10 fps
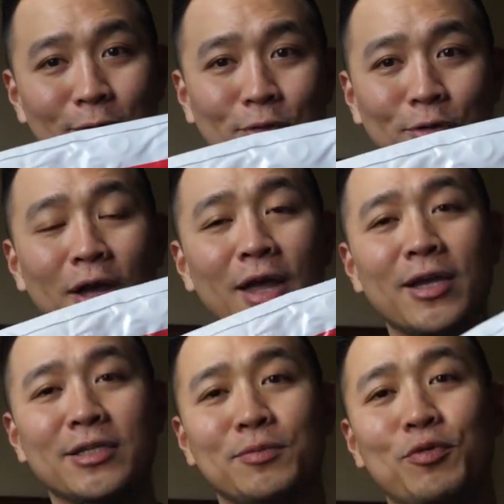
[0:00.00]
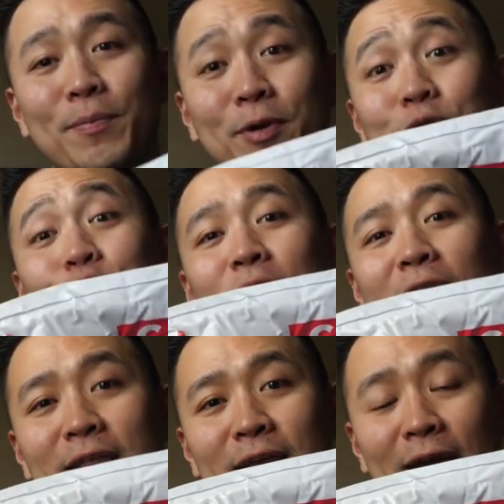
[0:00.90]
untuk sebuah pertunjukan
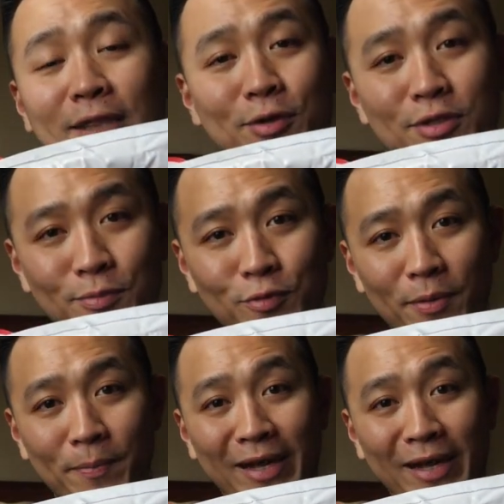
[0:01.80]
aja atau sebuah